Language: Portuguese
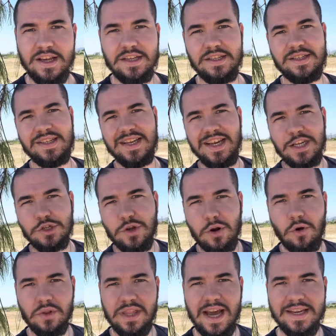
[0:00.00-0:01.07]
Se isso
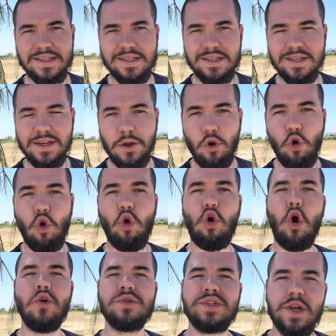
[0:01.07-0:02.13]
acontece,
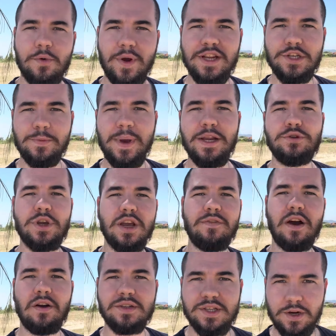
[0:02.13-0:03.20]
consequentemente, o que, que vai
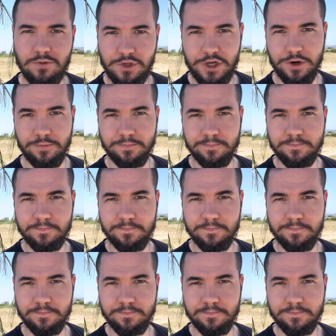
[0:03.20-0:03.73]
acontecer contigo?